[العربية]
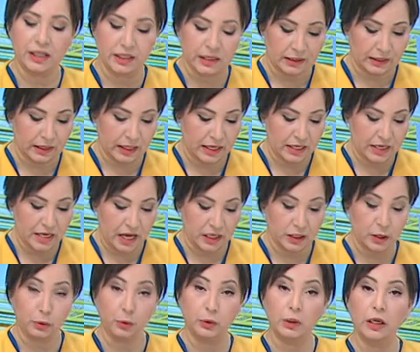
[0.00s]
الصحي
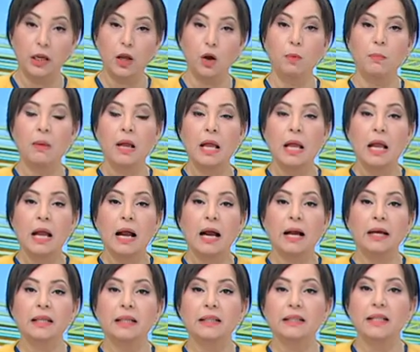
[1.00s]
حديثنا اليوم
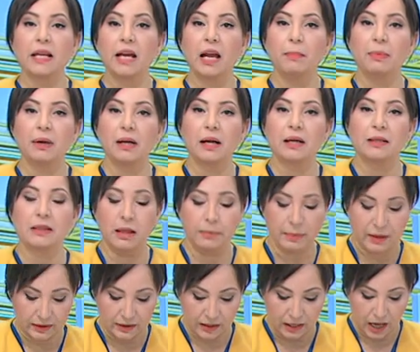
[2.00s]
عن التهاب
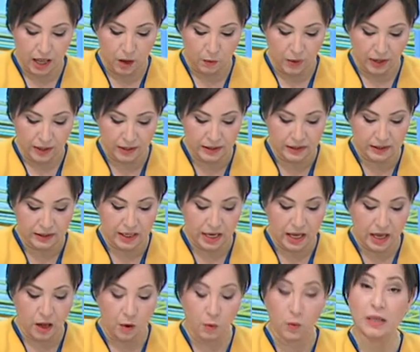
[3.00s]
القصبات
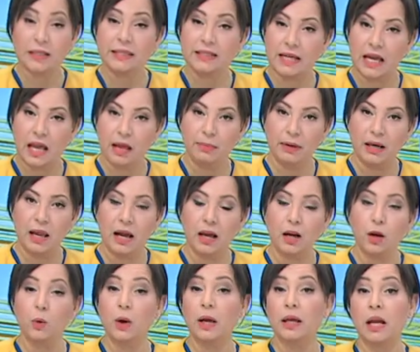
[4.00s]
الهوائية والتهاب
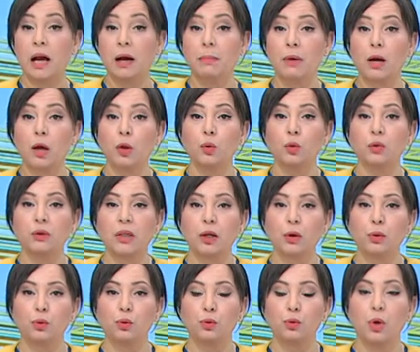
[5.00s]
الحلق وهي أمراض
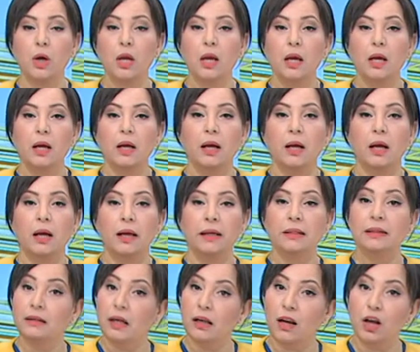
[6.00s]
تكثر آه،
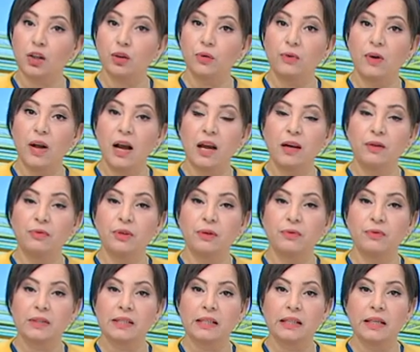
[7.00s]
عند الأطفال
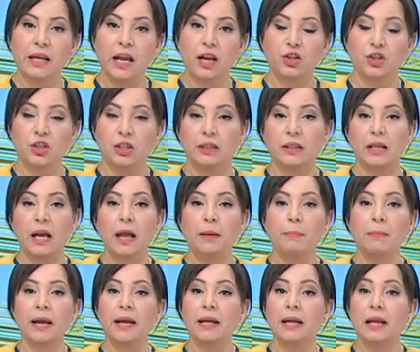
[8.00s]
في فصل
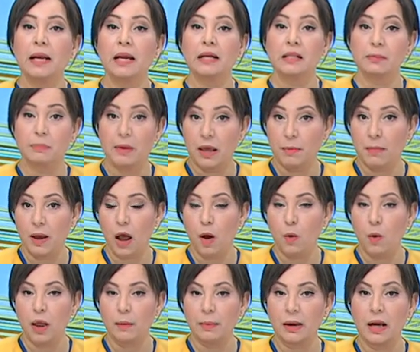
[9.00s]
الشتاء ما هي الأسباب
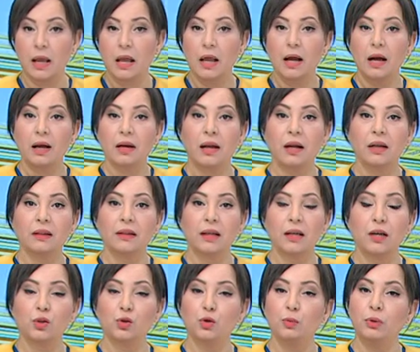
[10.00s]
عوامل
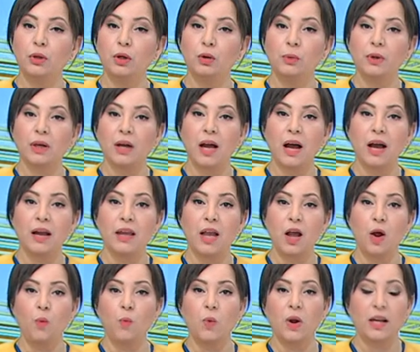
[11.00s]
الخطر سبل
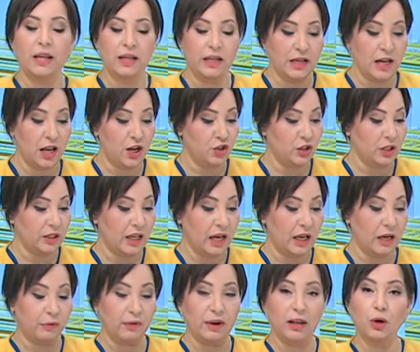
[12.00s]
الوقاية والعلاج
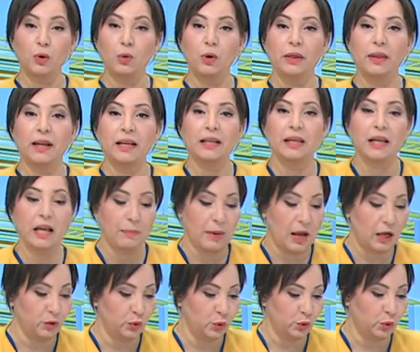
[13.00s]
نتعرف على كل ذلك
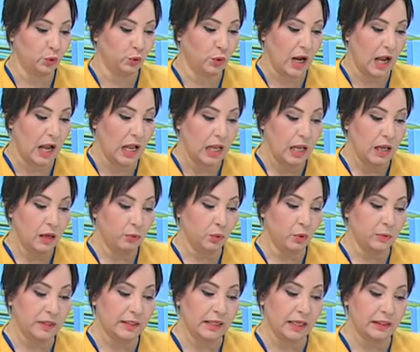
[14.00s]
مع الدكتورة
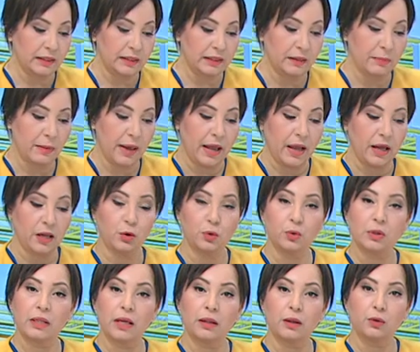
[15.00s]
بومسعد
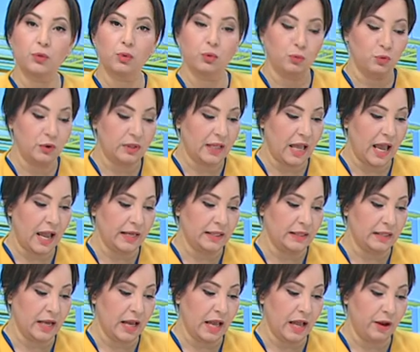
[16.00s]
إيمان أستاذة
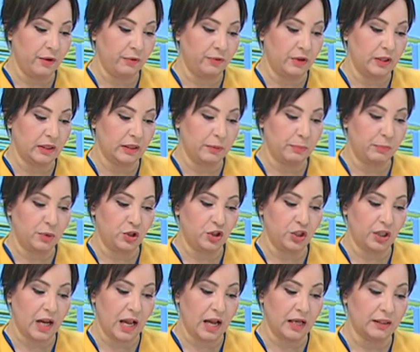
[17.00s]
مساعدة في طب
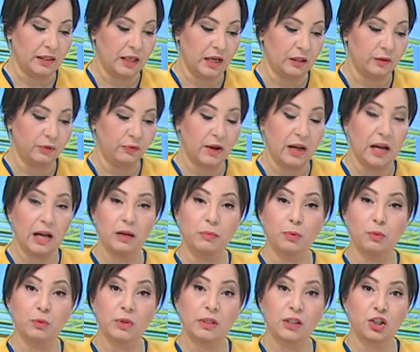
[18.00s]
جراحة
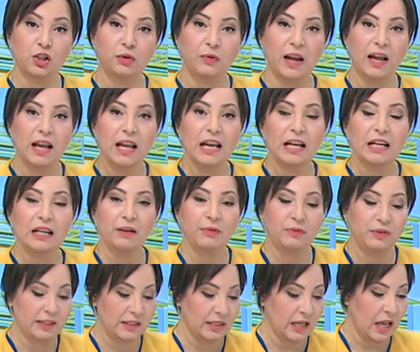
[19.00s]
الأطفال بمستشفى
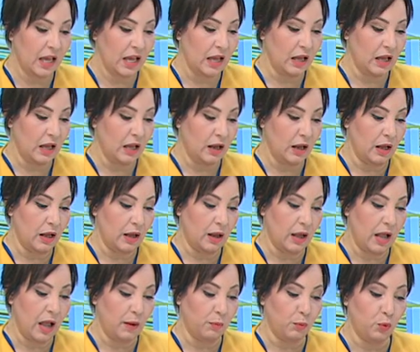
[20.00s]
نفيسة
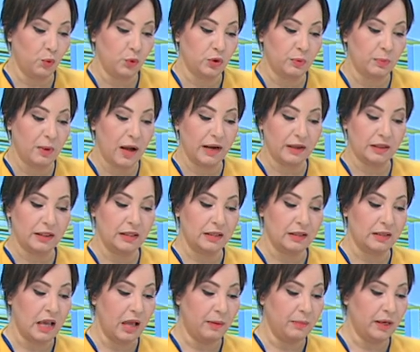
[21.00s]
آه، حمود
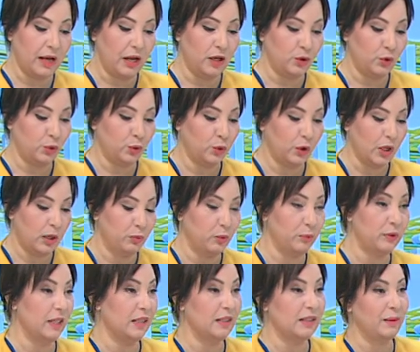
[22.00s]
بارني سابقا دكتورة
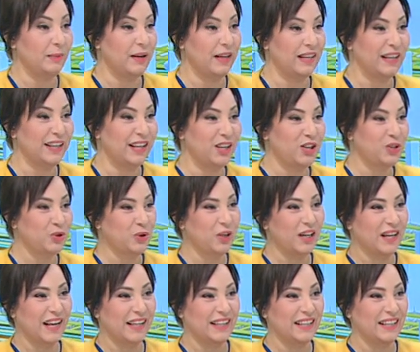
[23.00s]
بومسعد صباح الخير شكرا صباح لك